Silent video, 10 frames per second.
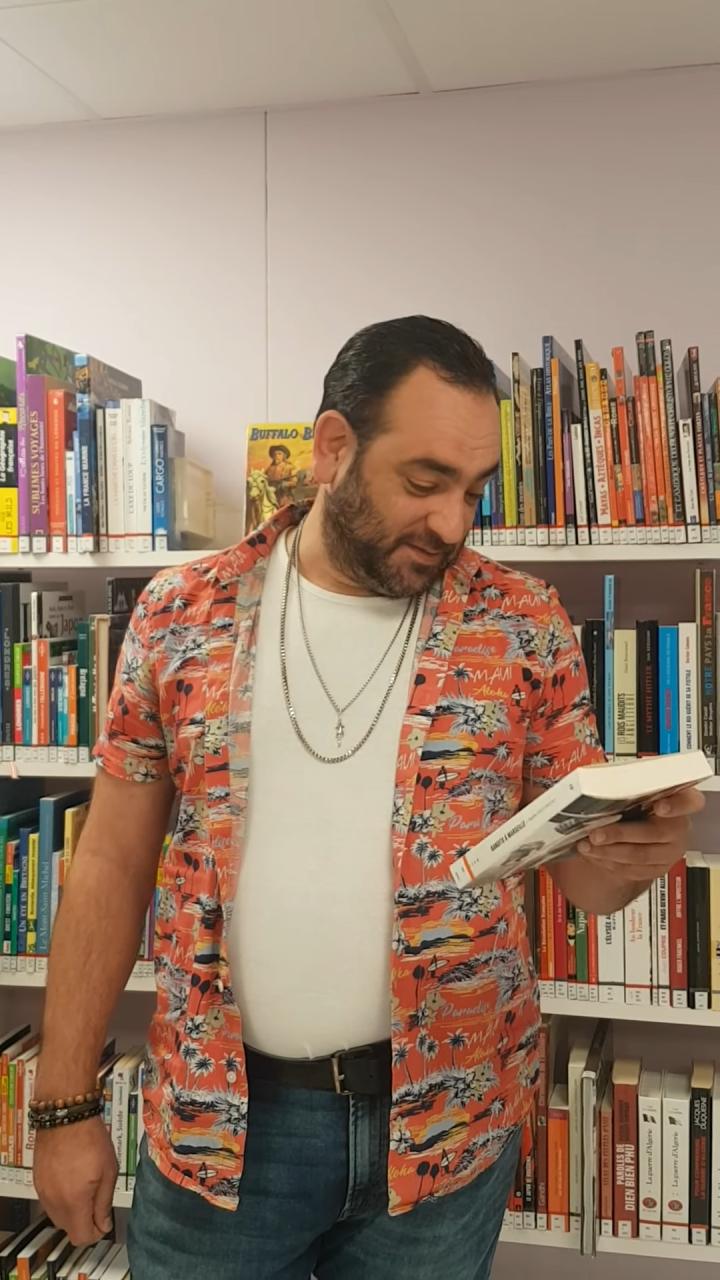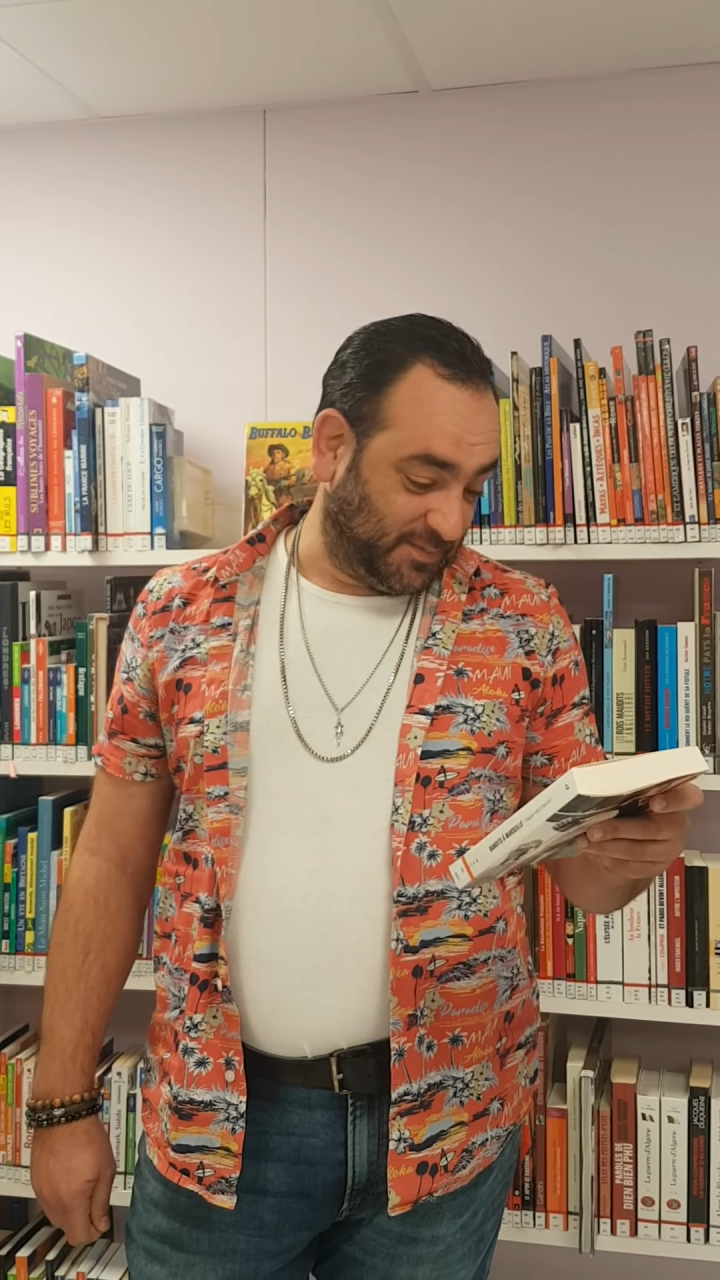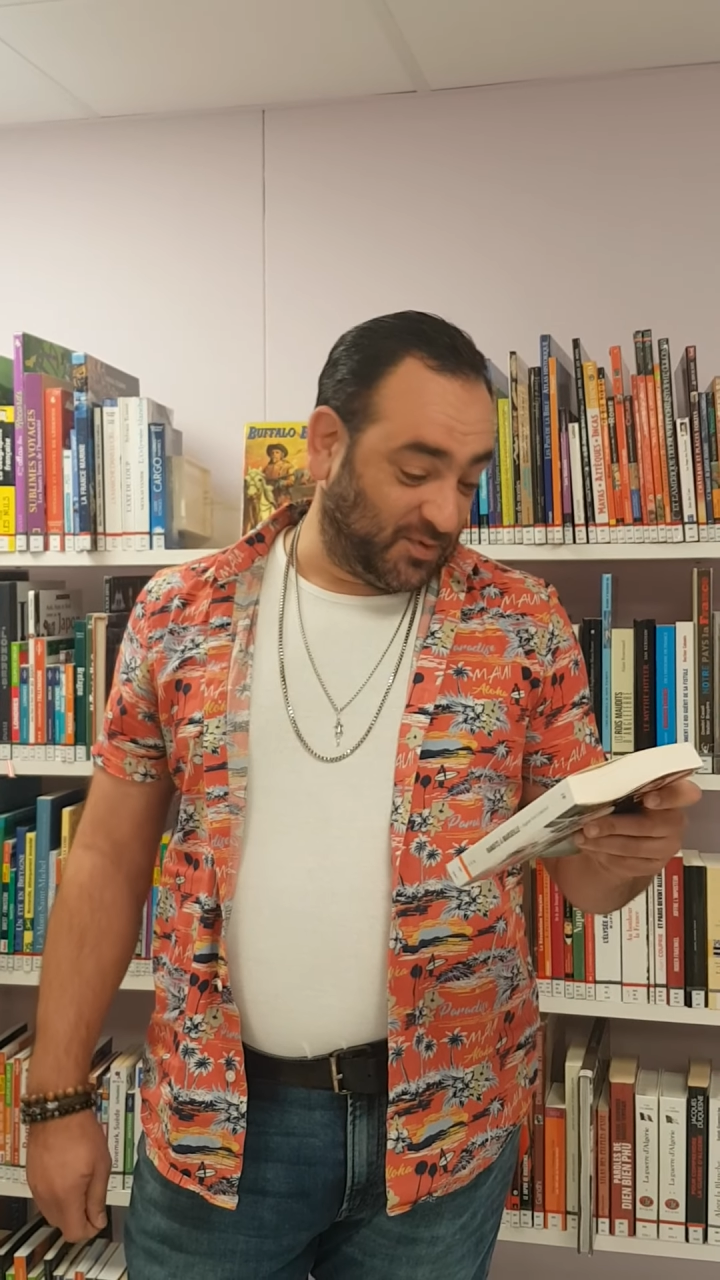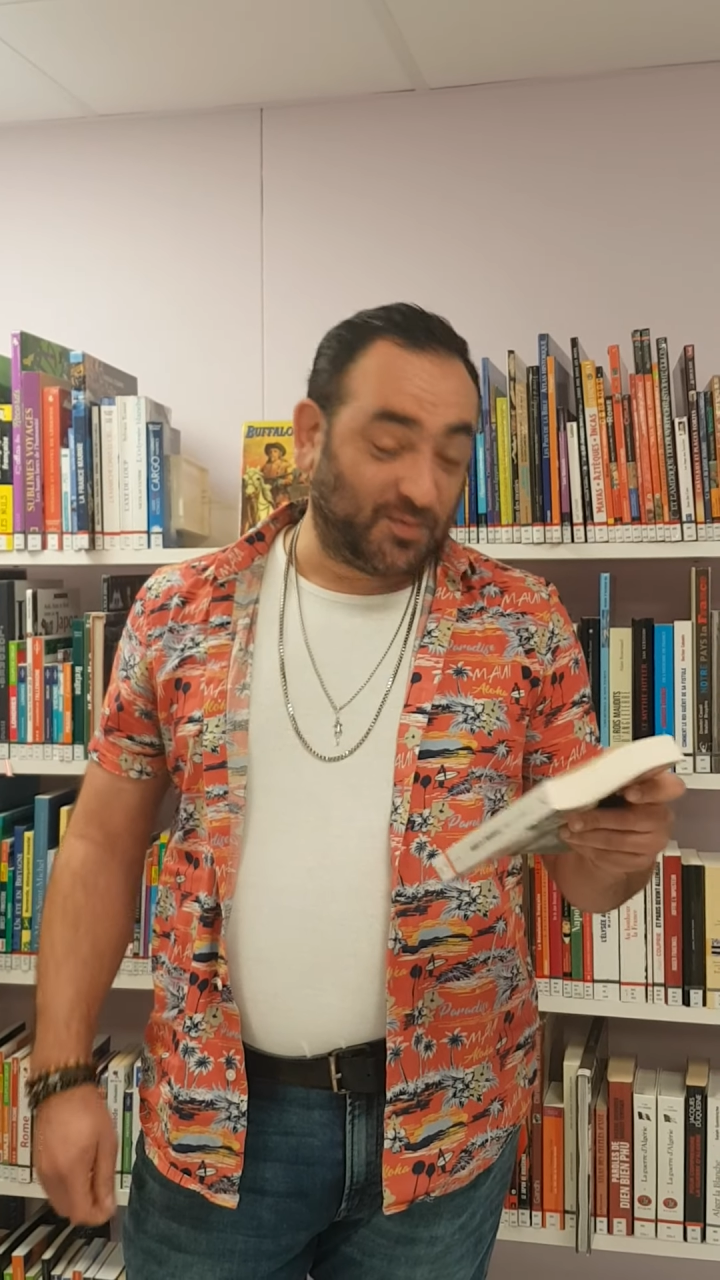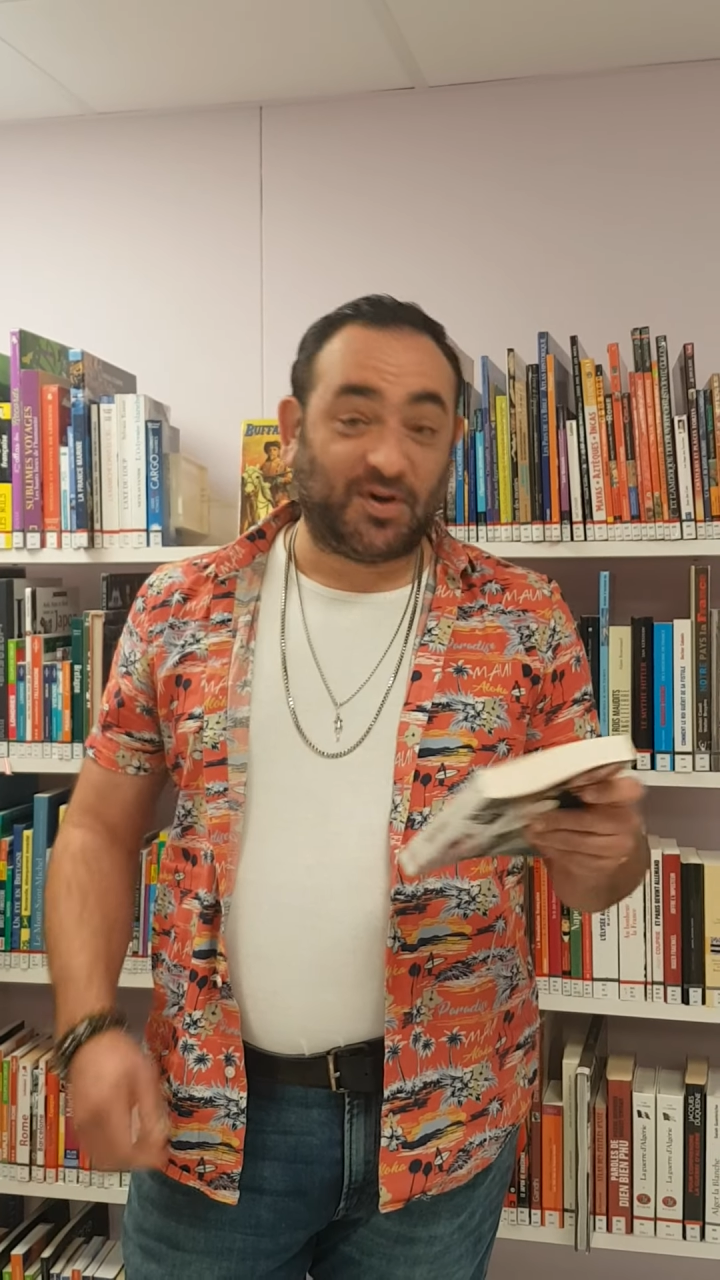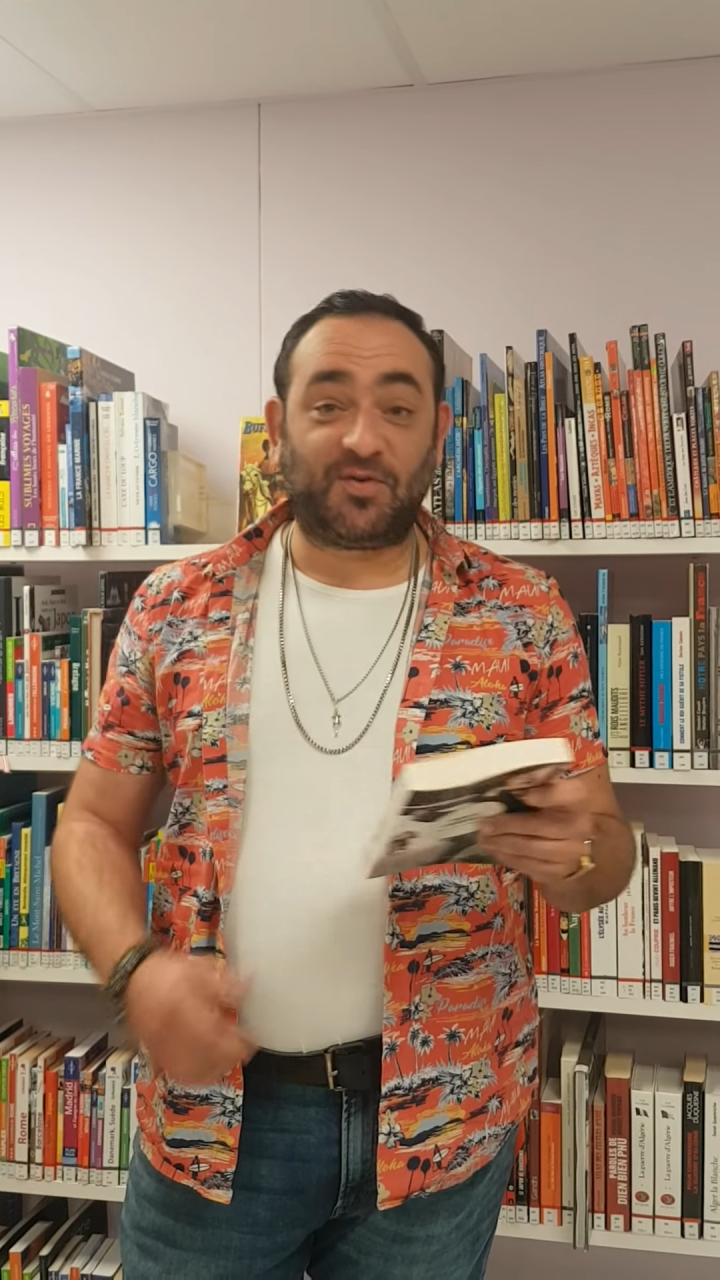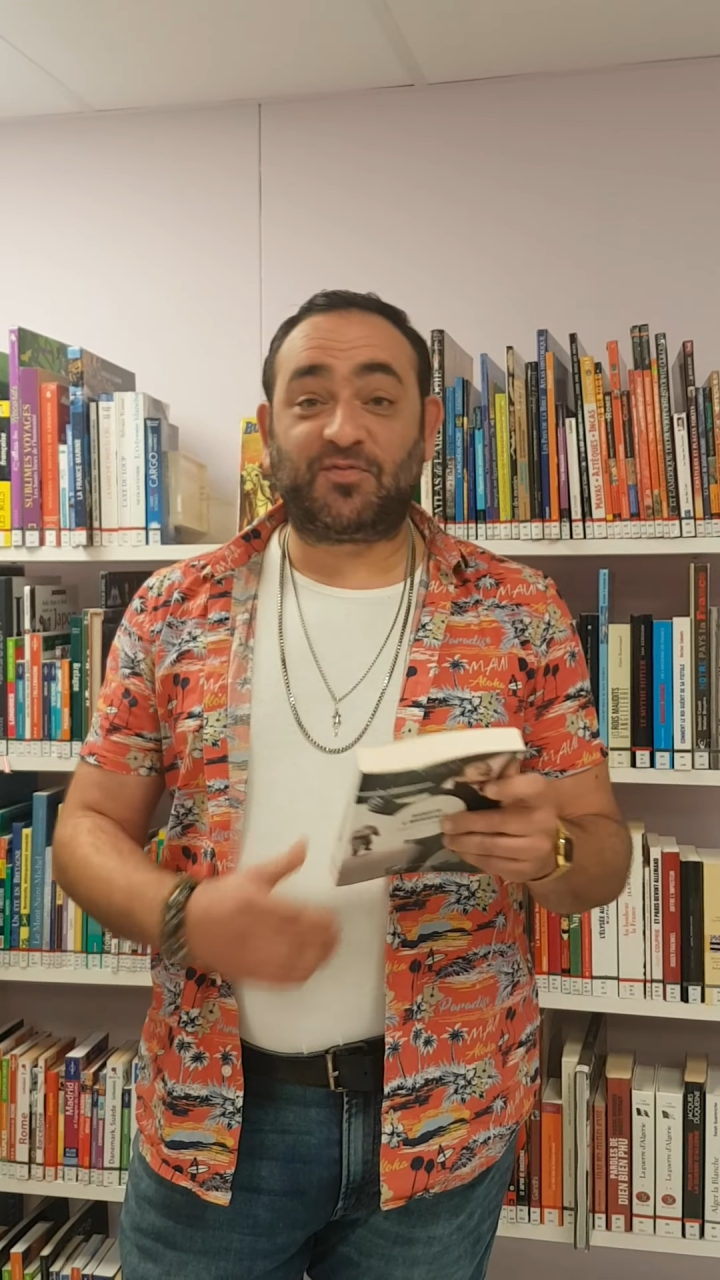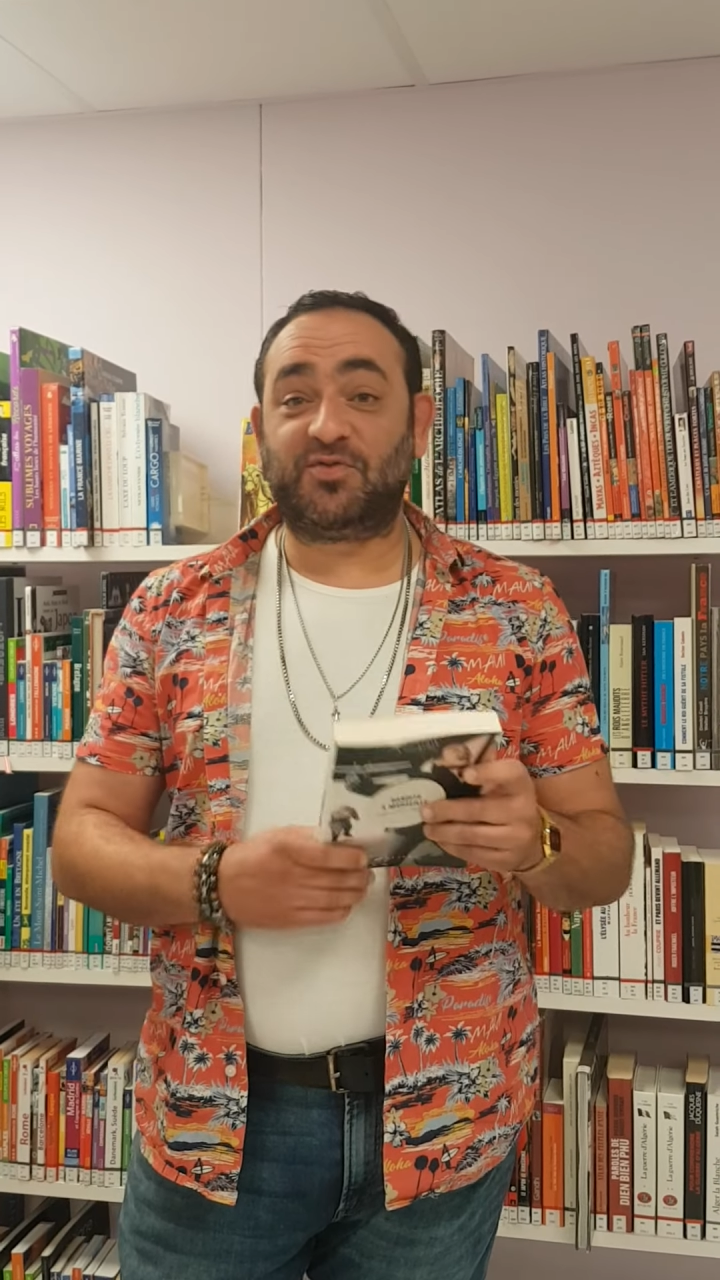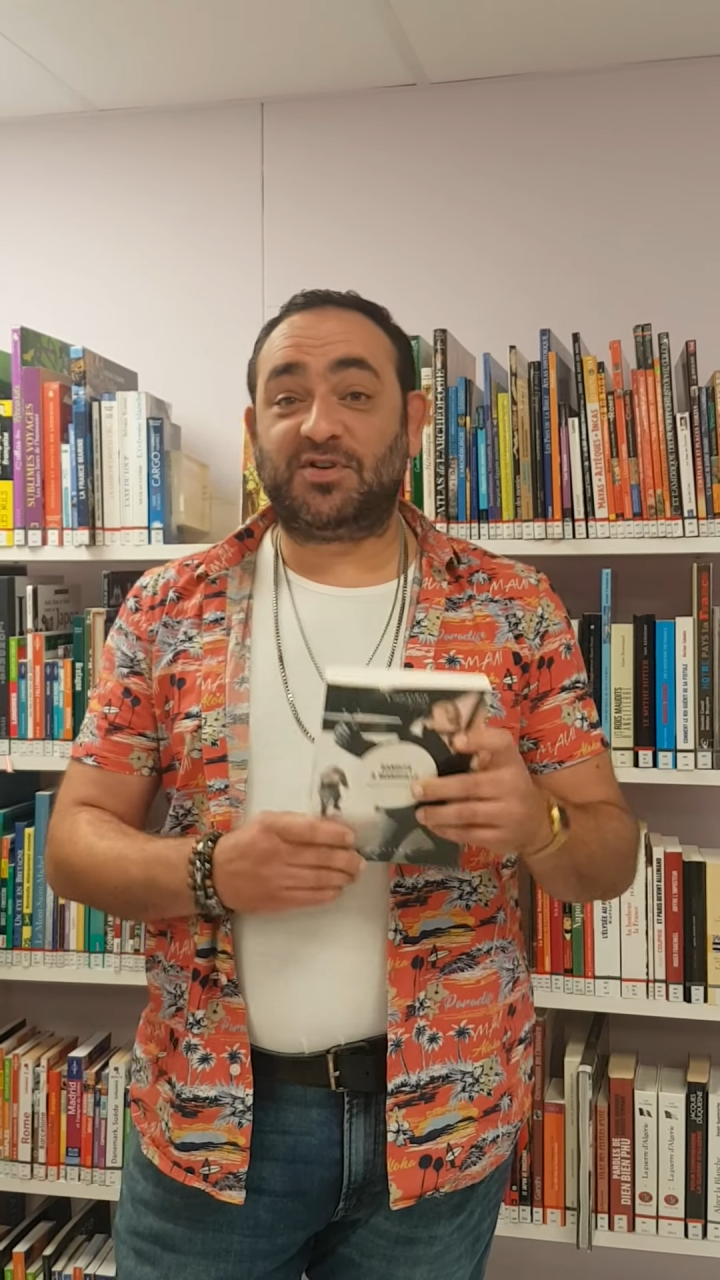Bon, moi, le foot,